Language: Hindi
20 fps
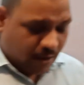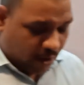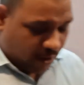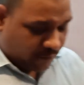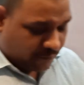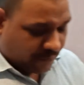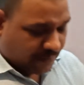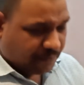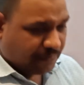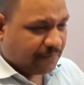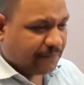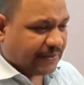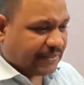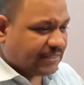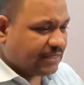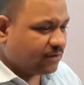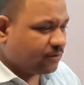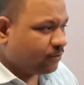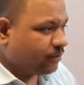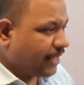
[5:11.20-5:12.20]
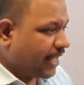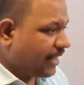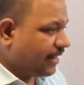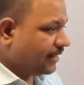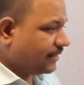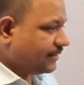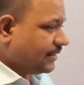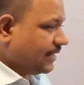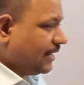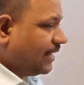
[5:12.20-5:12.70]
और फिर भी बच्चे को क्या
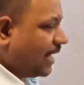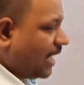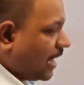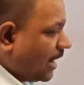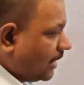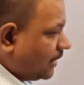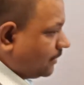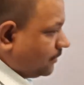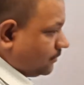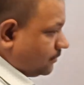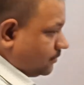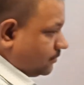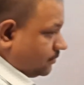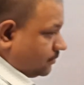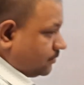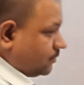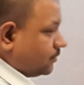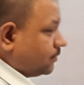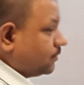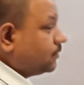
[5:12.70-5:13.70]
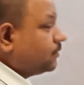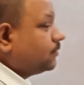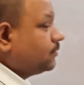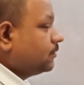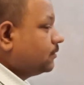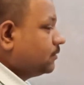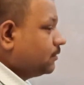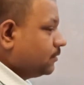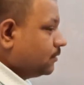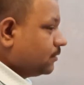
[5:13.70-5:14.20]
लगता है हार्ड
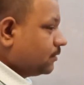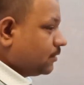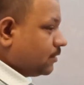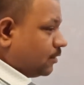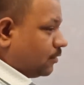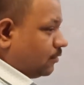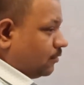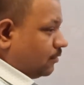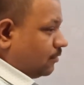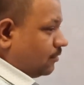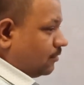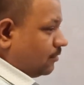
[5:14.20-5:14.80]
क्यों